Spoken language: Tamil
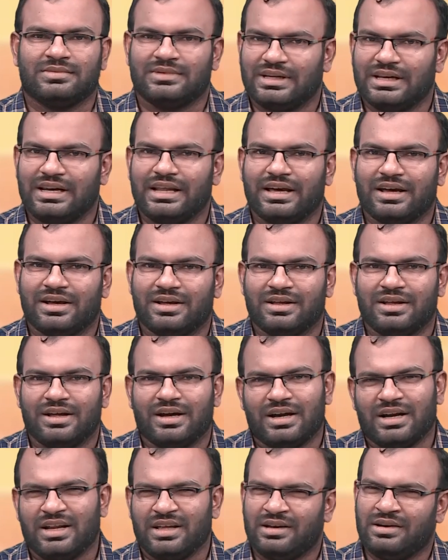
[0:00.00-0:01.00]
இல்லையா
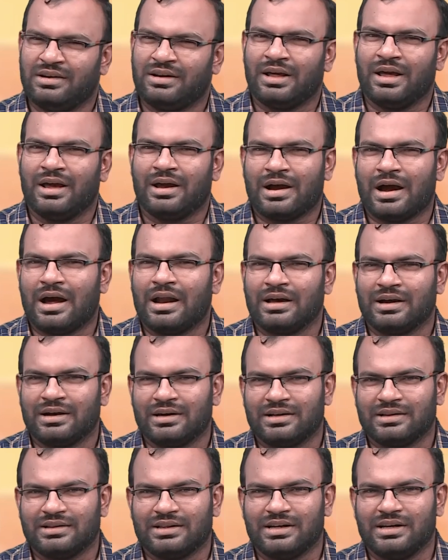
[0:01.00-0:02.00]
ஆனால் இன்றைய
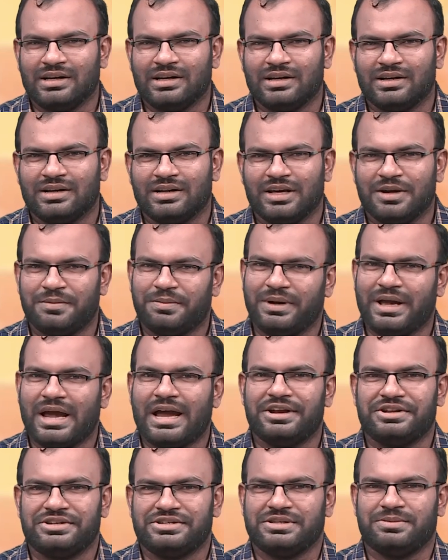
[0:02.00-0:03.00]
காலகட்டத்தில் எப்படி
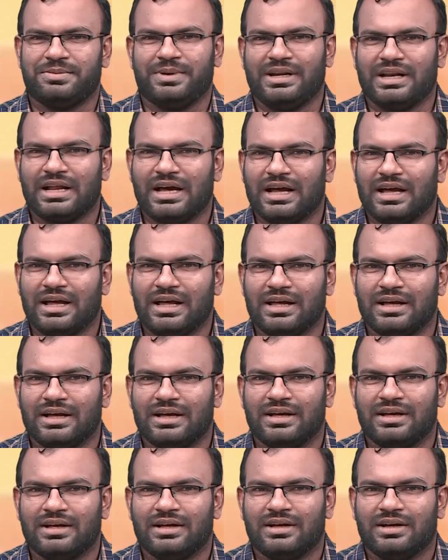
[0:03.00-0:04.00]
ஆயிடுச்சு அப்படின்னா
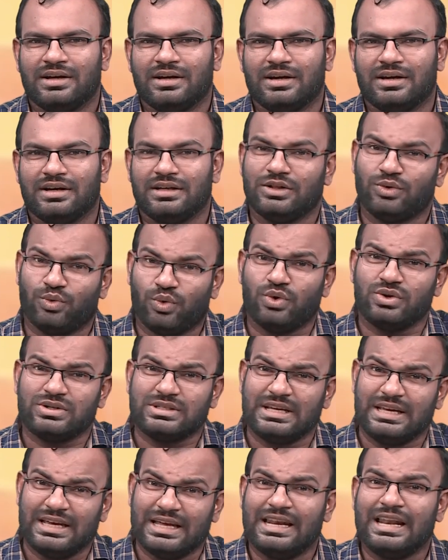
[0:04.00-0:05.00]
இந்த
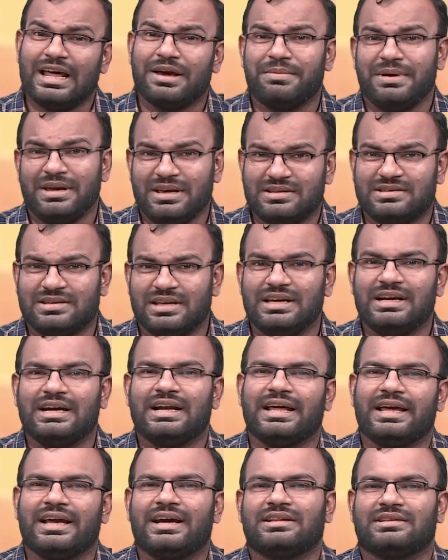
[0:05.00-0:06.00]
ஓசை எல்லாமே இசை
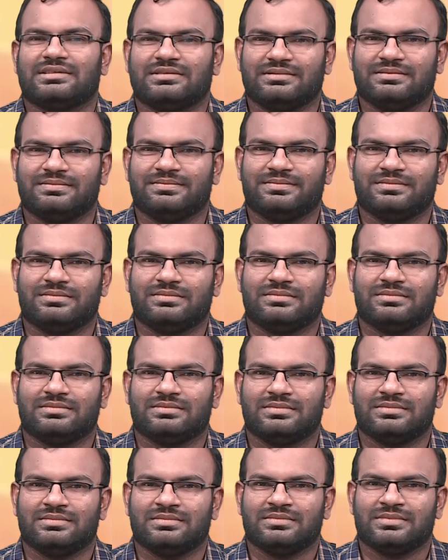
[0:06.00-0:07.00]
கிடையாது
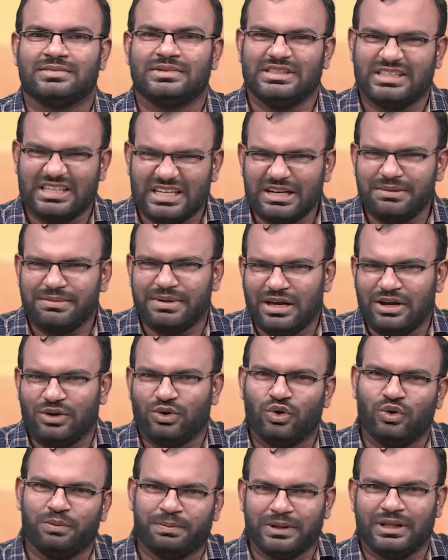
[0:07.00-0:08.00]
இனிமையை
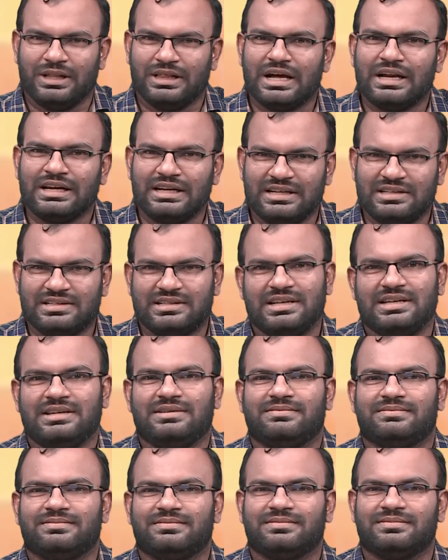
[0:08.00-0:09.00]
கொடுப்பது தான் இசை
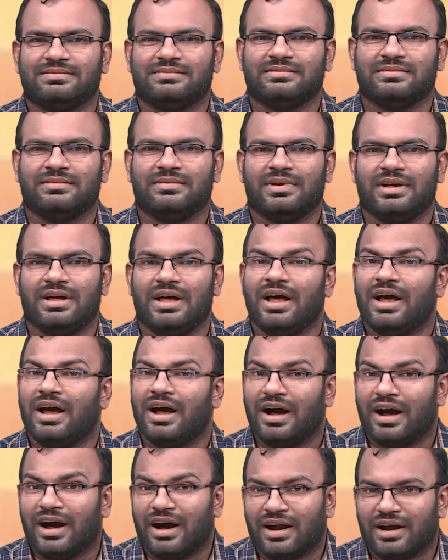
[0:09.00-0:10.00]

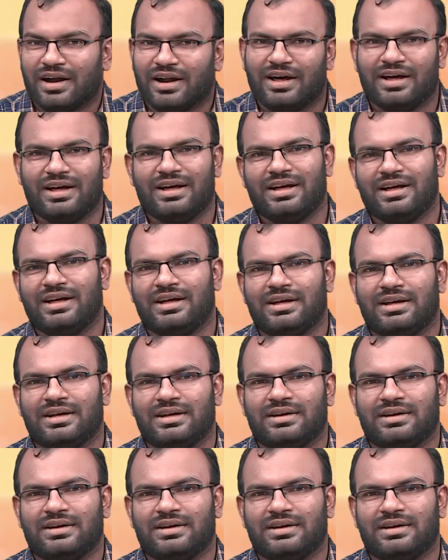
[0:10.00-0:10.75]
ஆனால்